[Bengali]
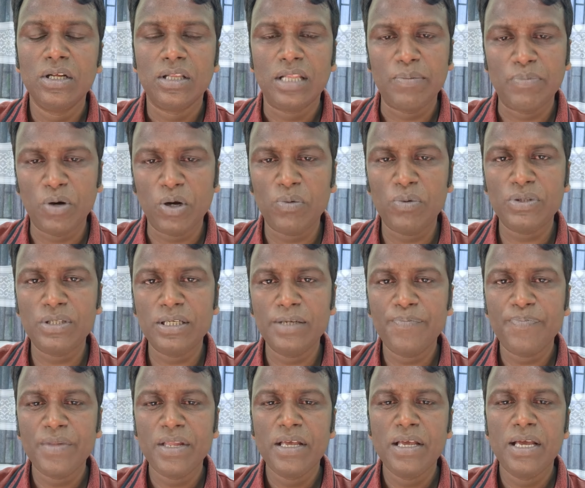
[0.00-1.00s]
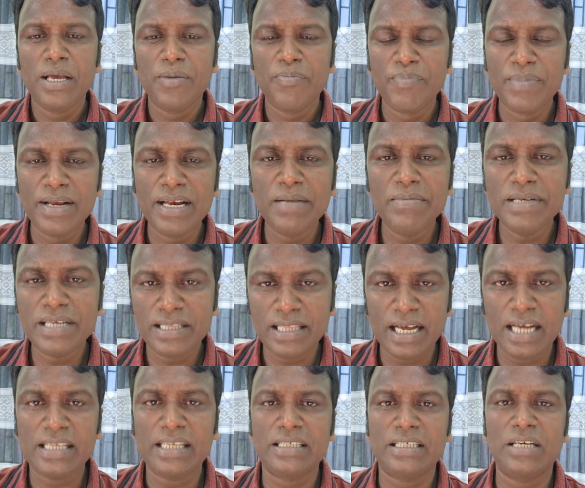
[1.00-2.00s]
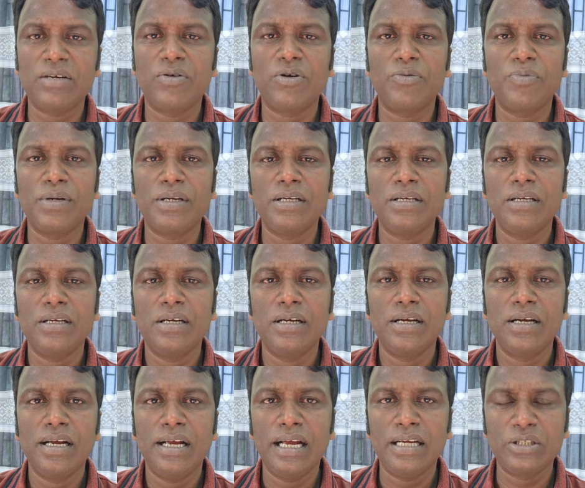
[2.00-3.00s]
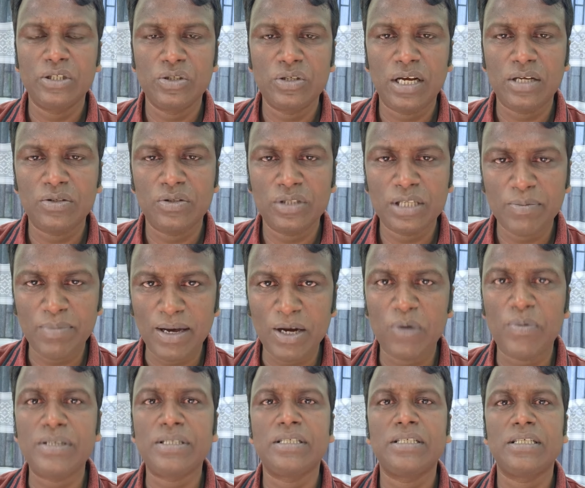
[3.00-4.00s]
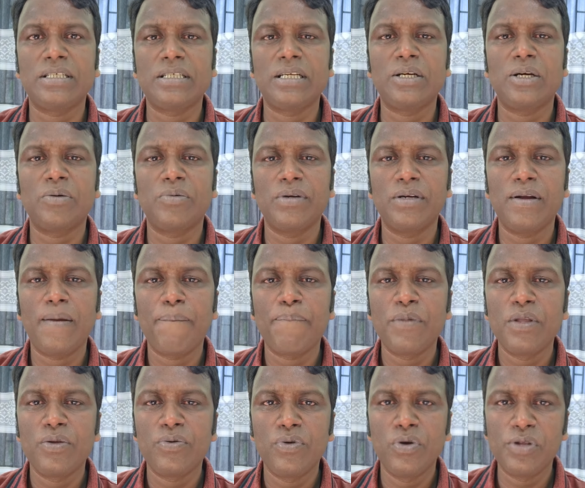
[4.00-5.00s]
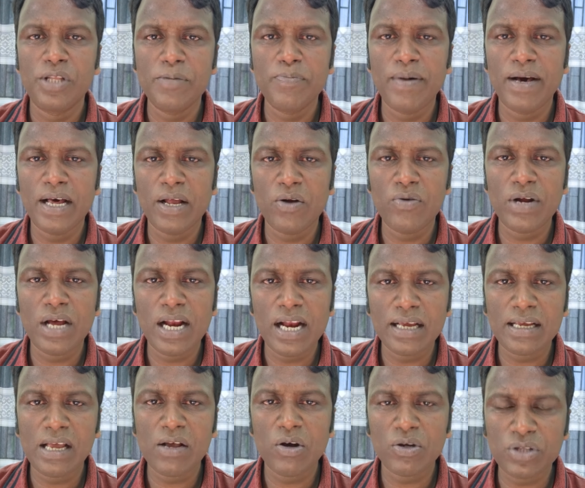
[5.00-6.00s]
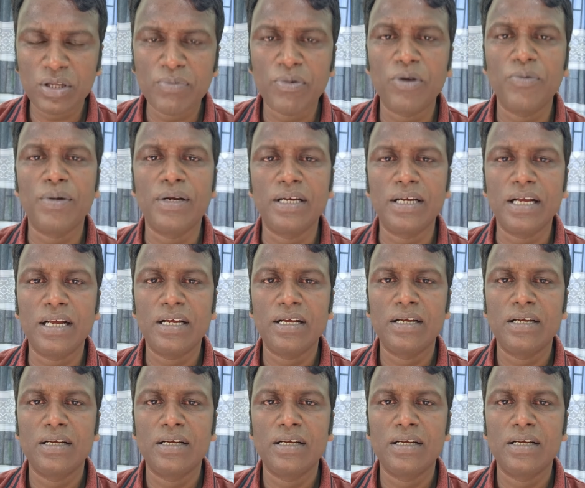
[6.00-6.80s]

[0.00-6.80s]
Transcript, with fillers: তাই বলবো যে মিলেমিশে থাকার চেষ্টা করবেন একজন একজনকে ভালোবাসতে চেষ্টা করবেন যদি ভালো না লাগে কথা বলবেন না